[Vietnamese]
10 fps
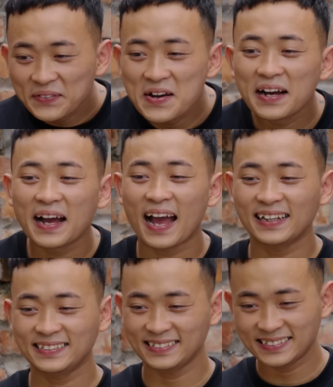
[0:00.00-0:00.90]
Phương
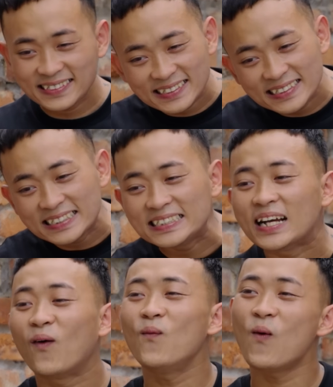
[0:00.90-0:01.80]
Anh
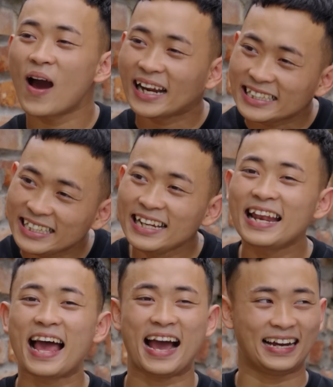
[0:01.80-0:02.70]
Cháu ngoan nhất
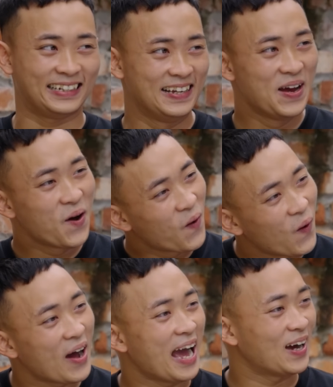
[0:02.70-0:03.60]
làng
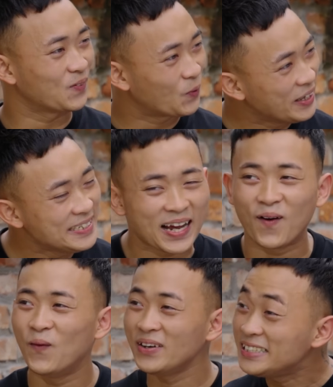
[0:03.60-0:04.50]
Họ hàng quý
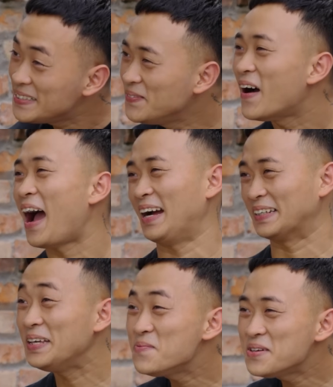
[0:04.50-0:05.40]
cháu như
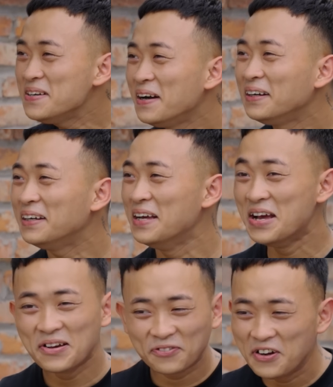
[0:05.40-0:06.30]
vàng kim cương
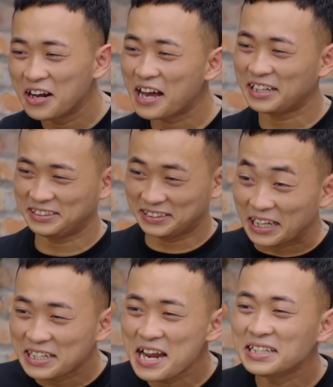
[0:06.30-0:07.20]
Phương Anh
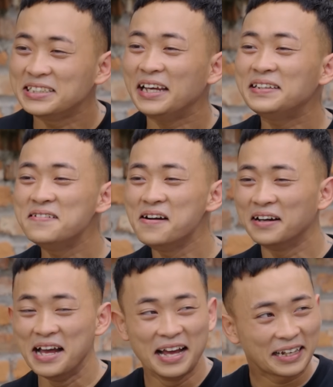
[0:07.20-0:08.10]
tính nét dễ
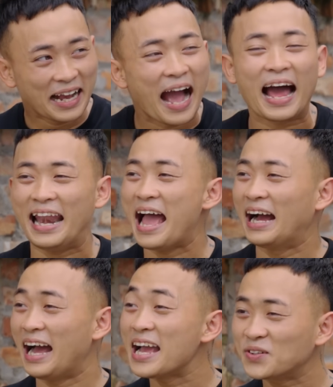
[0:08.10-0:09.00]
thương Cả
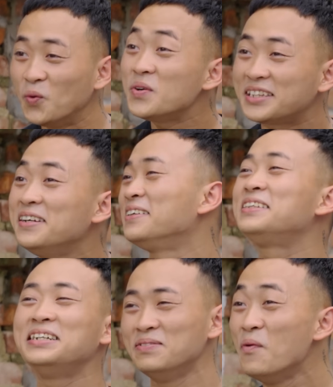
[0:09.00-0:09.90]
làng ai cũng là tương
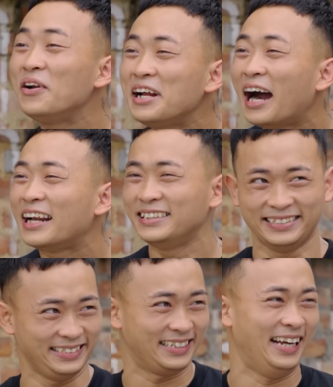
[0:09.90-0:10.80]
tư muốn
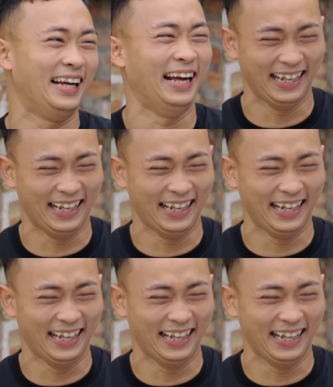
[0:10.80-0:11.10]
gần à,